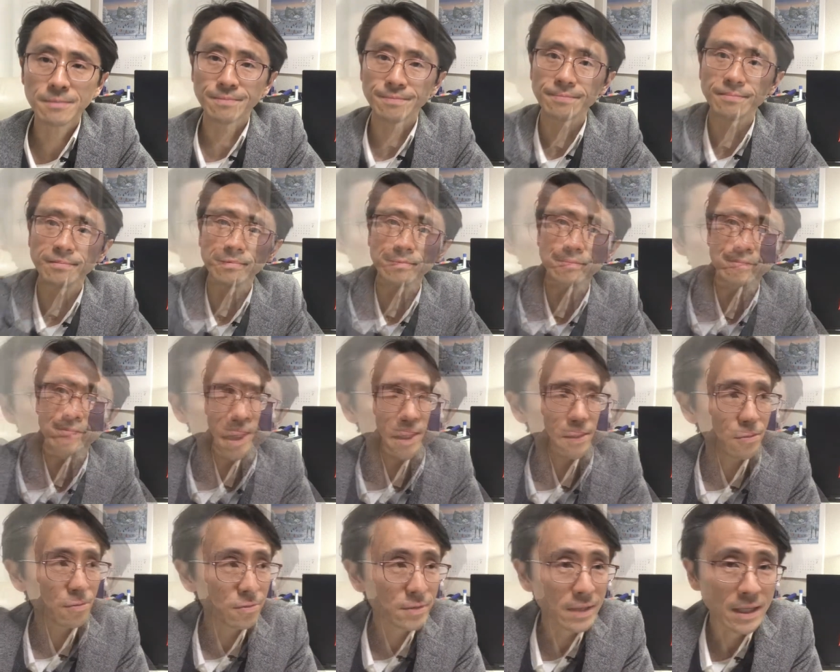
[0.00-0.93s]
とまあ、
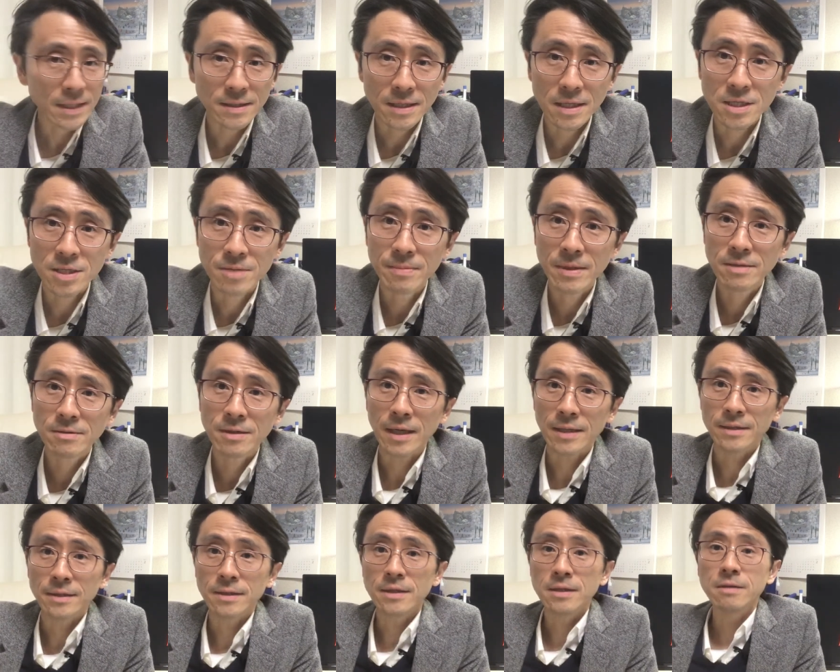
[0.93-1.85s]
どうなってしまうかっ
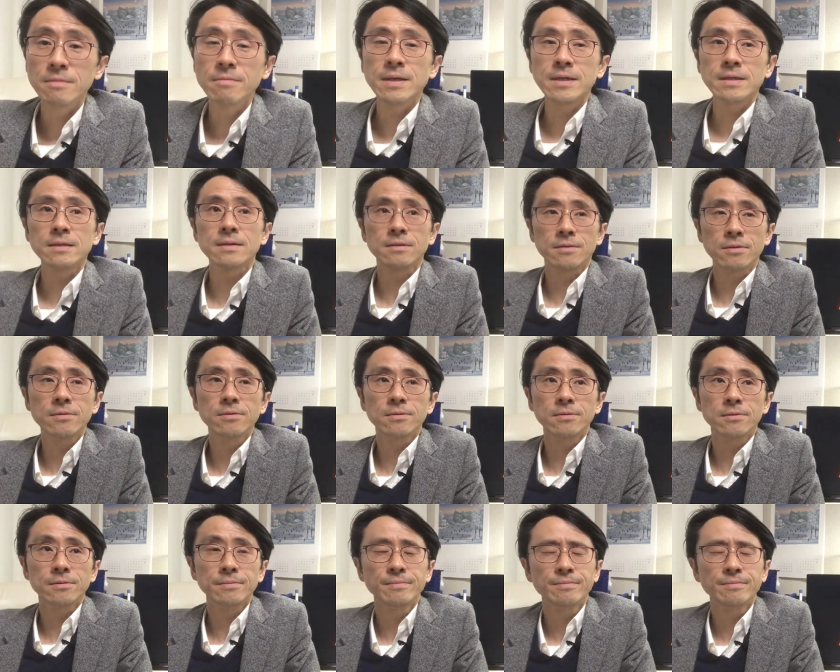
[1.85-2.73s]
て言いますと、